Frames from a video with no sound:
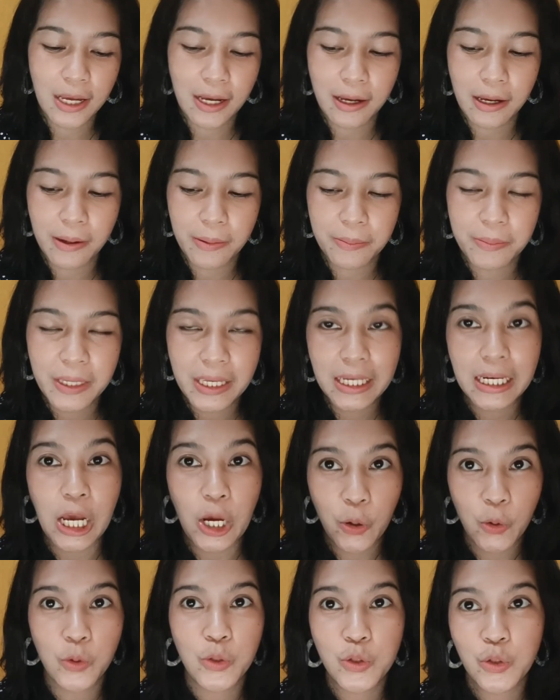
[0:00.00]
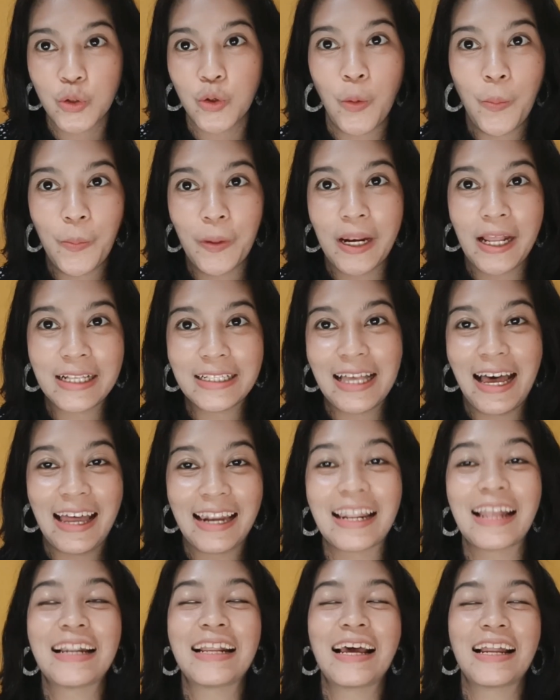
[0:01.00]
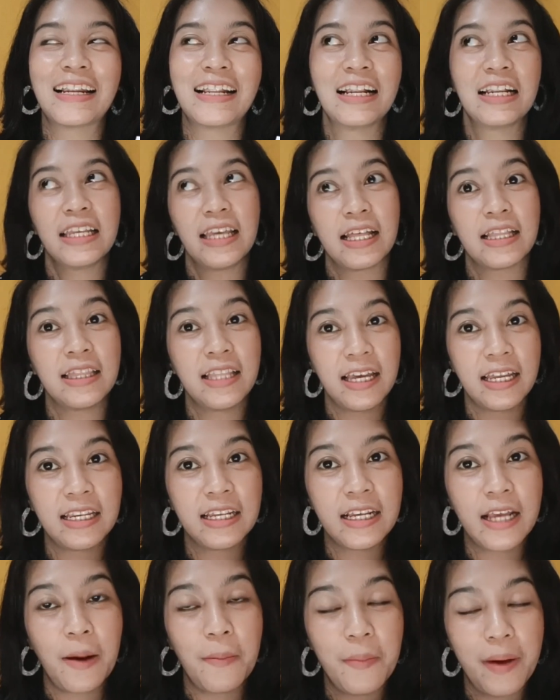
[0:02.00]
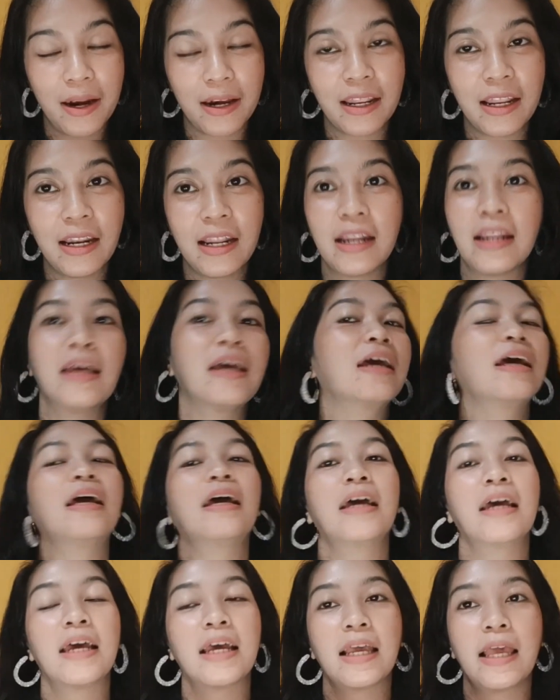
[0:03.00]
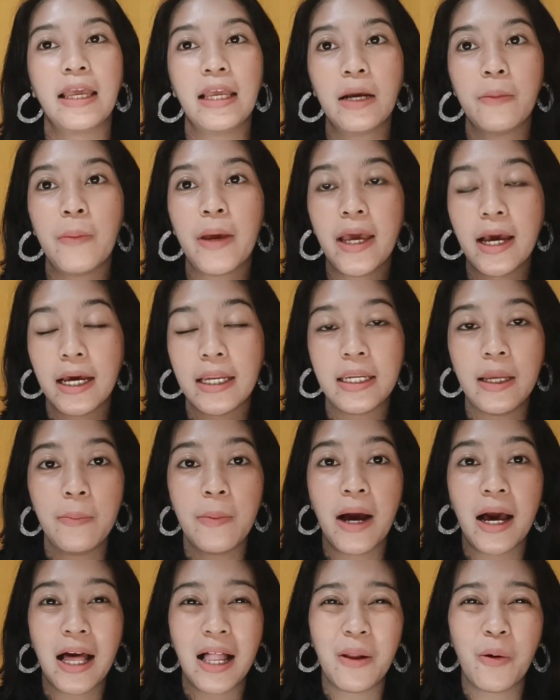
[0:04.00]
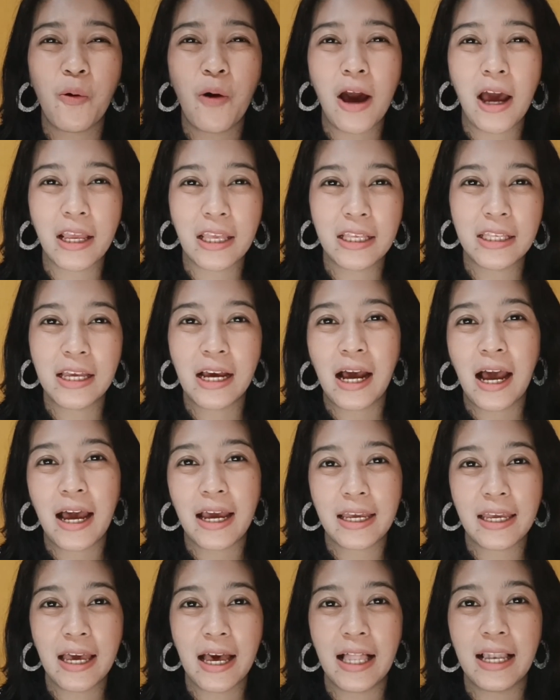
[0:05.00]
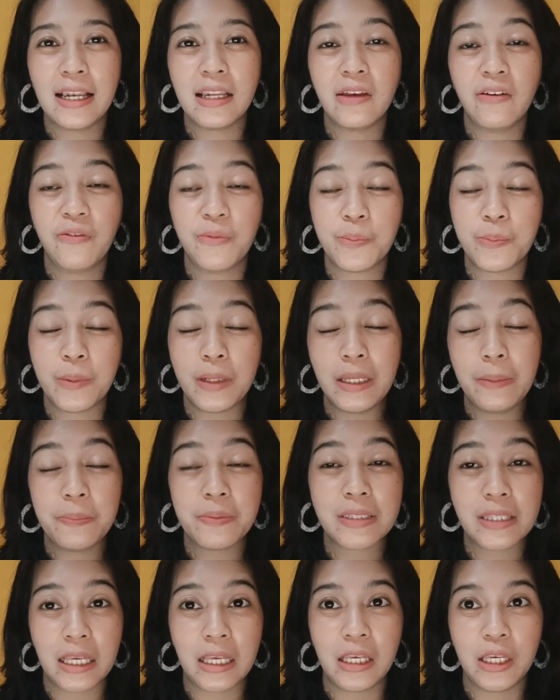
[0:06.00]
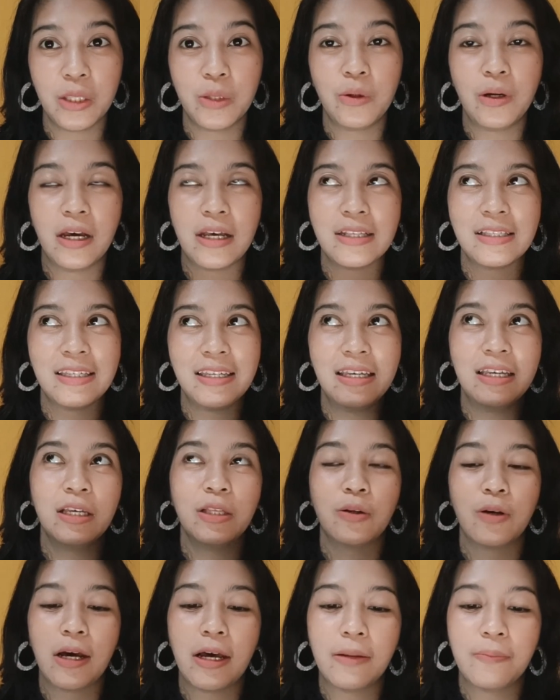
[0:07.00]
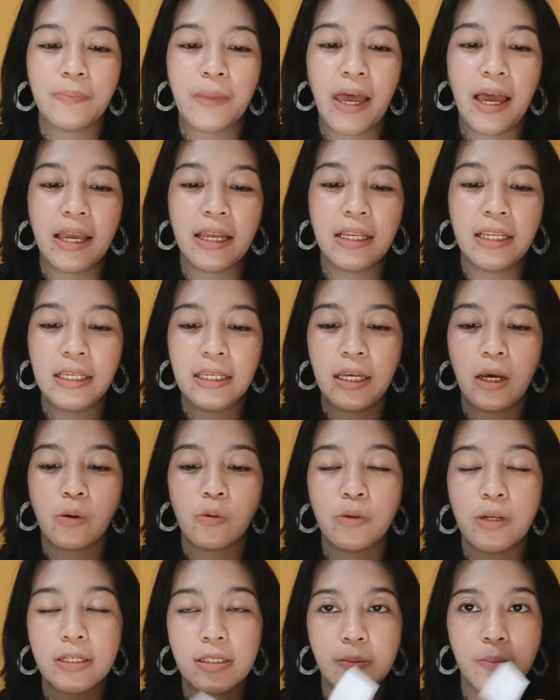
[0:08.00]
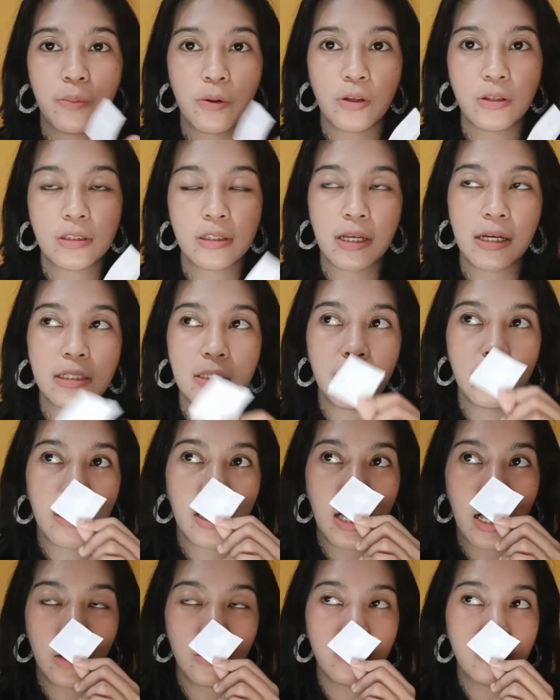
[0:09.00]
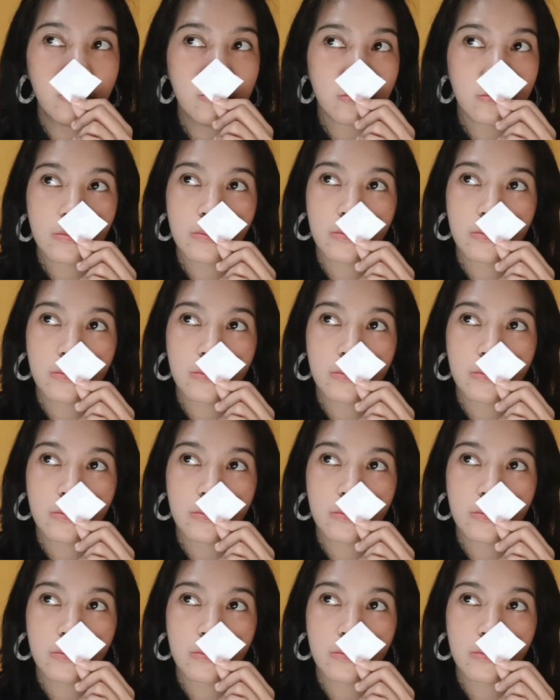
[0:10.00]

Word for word: yang bikin aku cukup penasaran karena lihat dari gambarnya dan kayaknya kebayangan dia bakal wanginya kayak lip lipstick gitu gak sih gitu kan. Nah, ini nih aku udah semprot setengah jam yang lalu.